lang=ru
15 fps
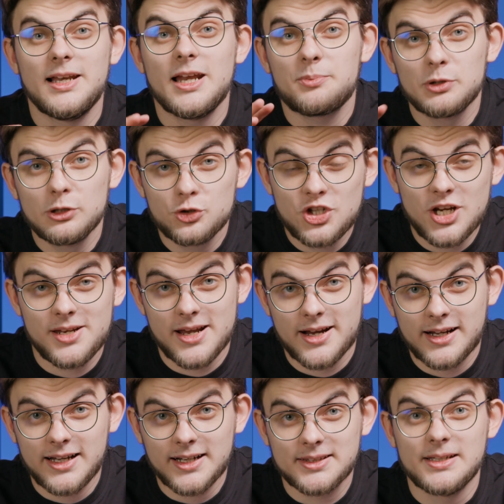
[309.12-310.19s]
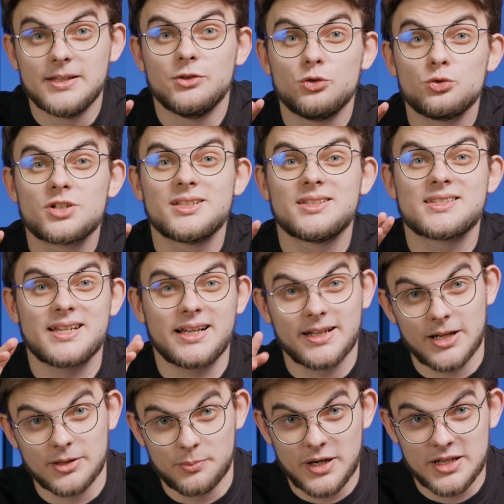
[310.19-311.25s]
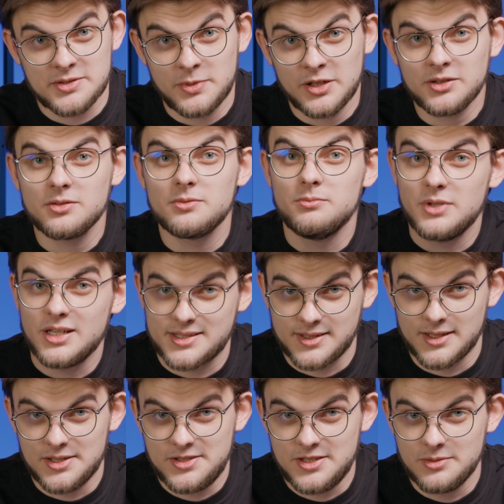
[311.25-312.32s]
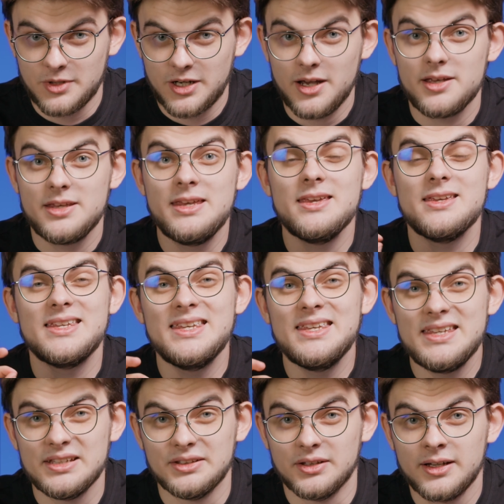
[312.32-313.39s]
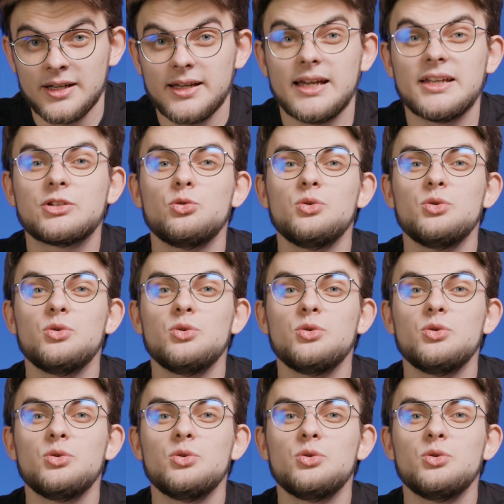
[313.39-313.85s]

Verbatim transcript: Для получения карты нужен загранпаспорт, местная симка и ИИН. Это